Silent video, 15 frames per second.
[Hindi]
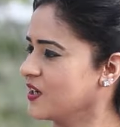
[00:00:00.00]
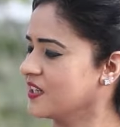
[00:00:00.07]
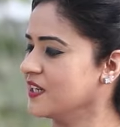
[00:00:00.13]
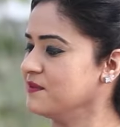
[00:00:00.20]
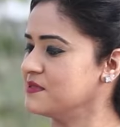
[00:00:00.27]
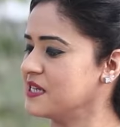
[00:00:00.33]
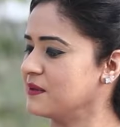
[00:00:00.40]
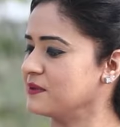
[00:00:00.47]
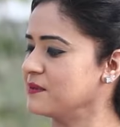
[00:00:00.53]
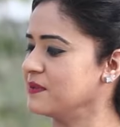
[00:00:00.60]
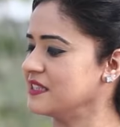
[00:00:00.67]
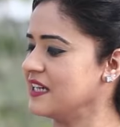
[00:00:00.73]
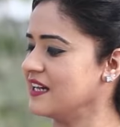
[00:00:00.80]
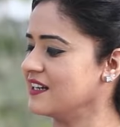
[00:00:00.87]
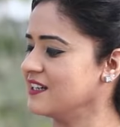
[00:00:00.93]
तो हकीम साहब के
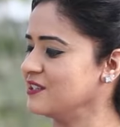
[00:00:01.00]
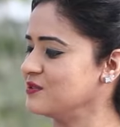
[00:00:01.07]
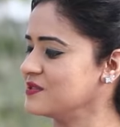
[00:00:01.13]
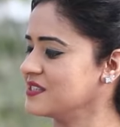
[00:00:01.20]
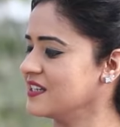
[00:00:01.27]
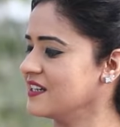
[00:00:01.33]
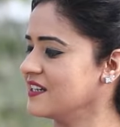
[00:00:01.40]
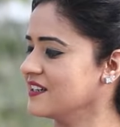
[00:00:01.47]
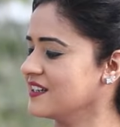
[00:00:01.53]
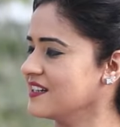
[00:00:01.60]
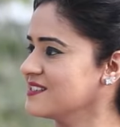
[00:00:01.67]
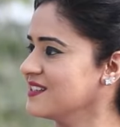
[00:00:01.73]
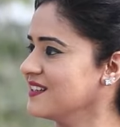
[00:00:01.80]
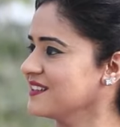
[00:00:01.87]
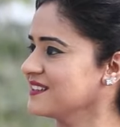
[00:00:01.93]
बताए गए नुस्खे
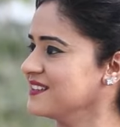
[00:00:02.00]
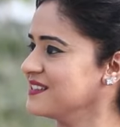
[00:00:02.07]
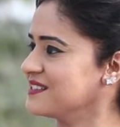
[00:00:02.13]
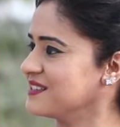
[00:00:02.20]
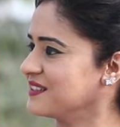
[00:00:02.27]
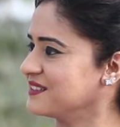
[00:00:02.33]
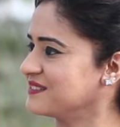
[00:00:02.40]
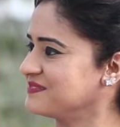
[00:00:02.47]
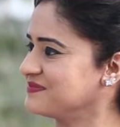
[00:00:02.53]
कैसे लगते हैं सर